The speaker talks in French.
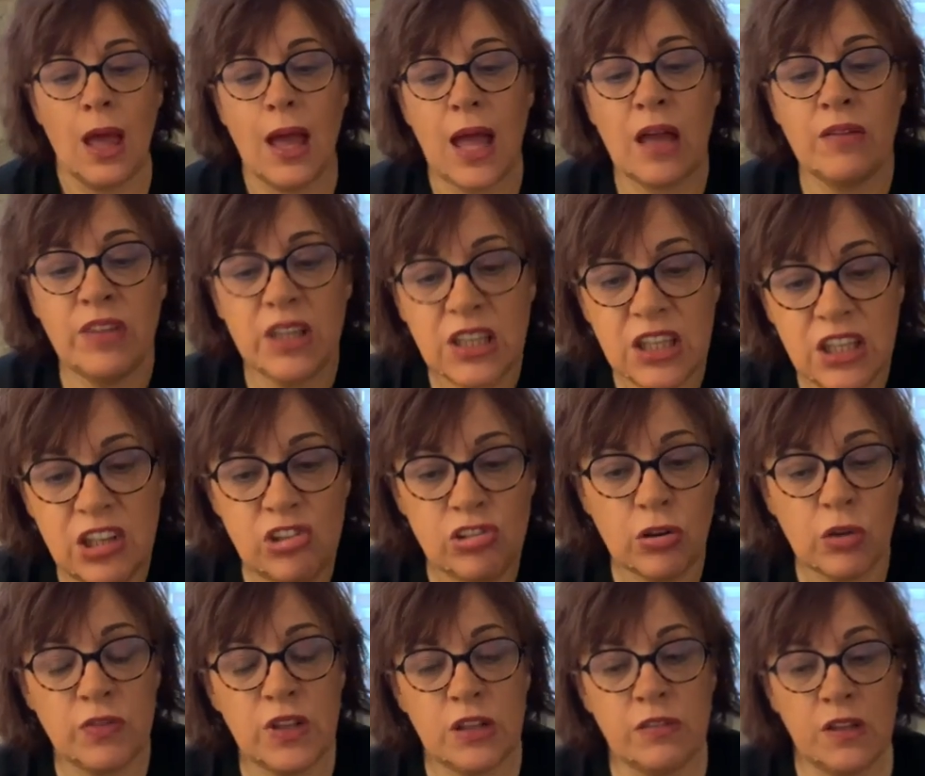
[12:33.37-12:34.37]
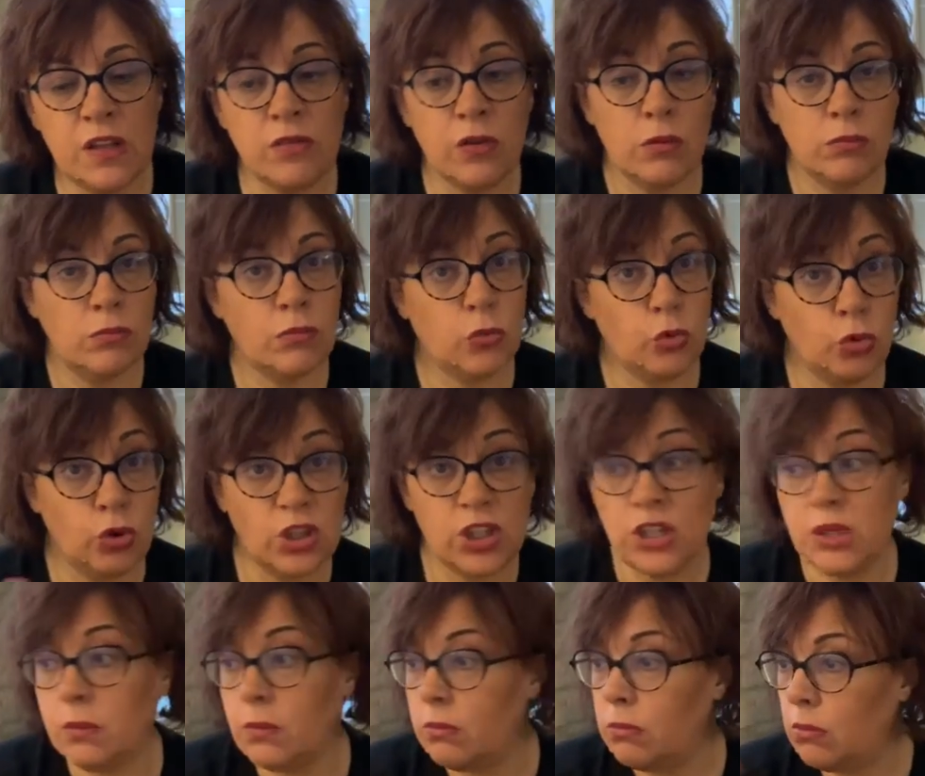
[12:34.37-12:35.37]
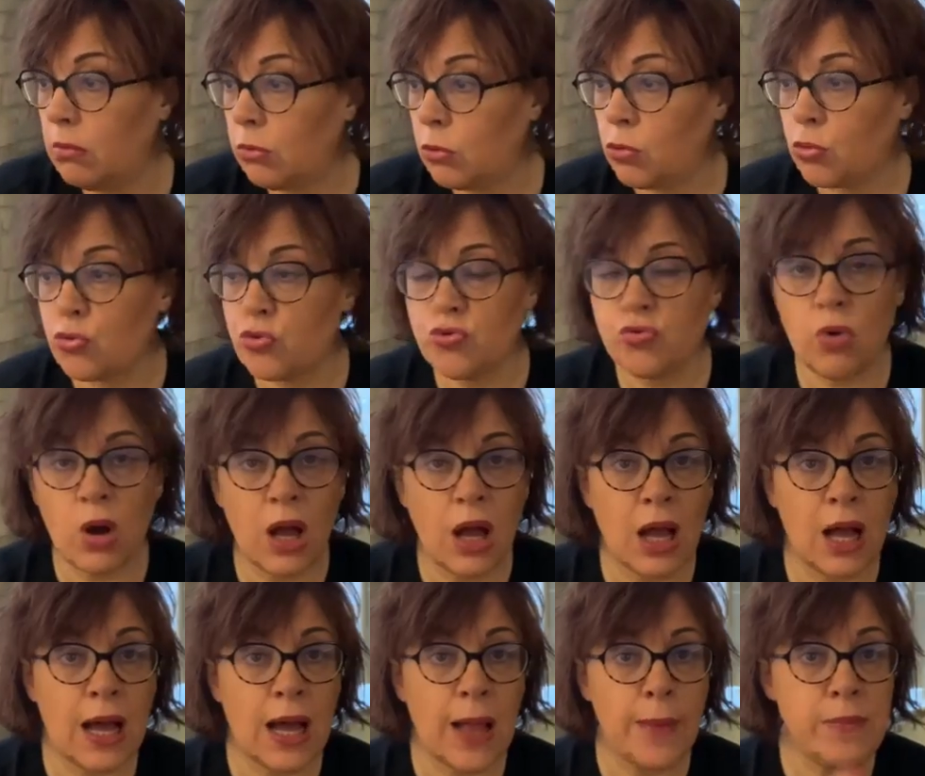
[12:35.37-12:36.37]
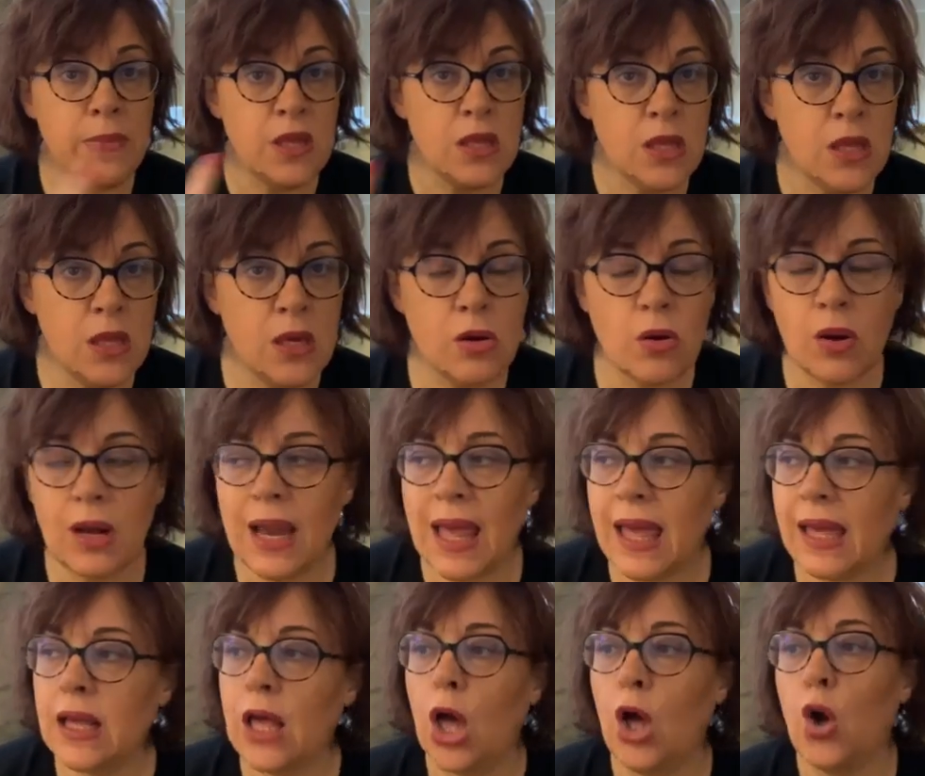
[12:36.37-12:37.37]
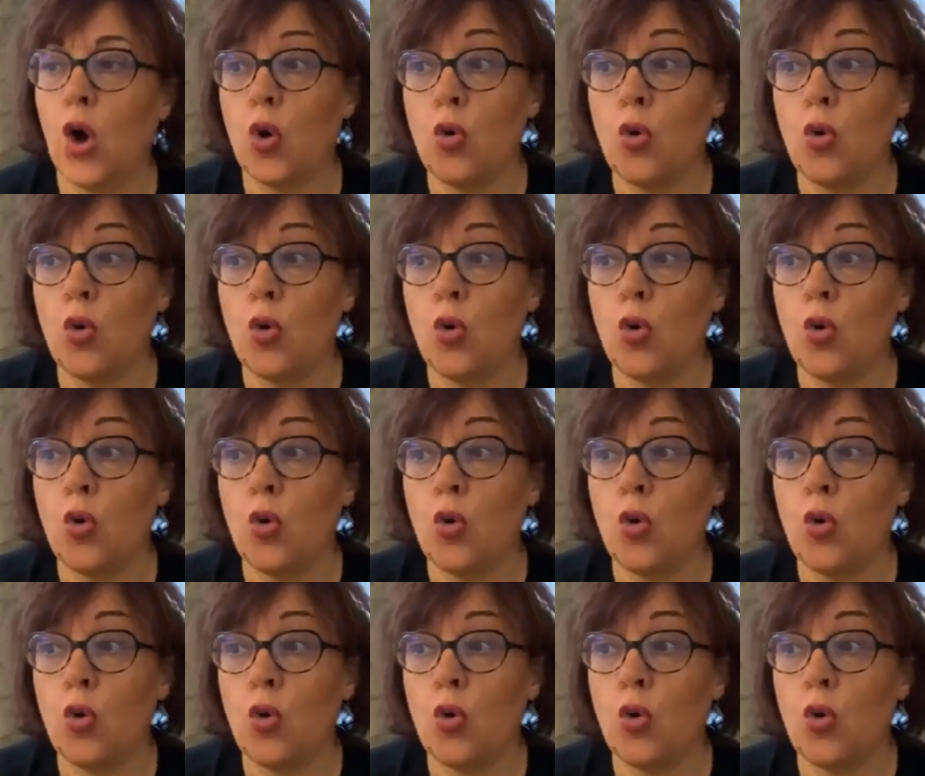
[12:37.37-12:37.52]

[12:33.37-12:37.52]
Avec qui j'ai envie de vivre, donc qui conjoint, ami, collègue,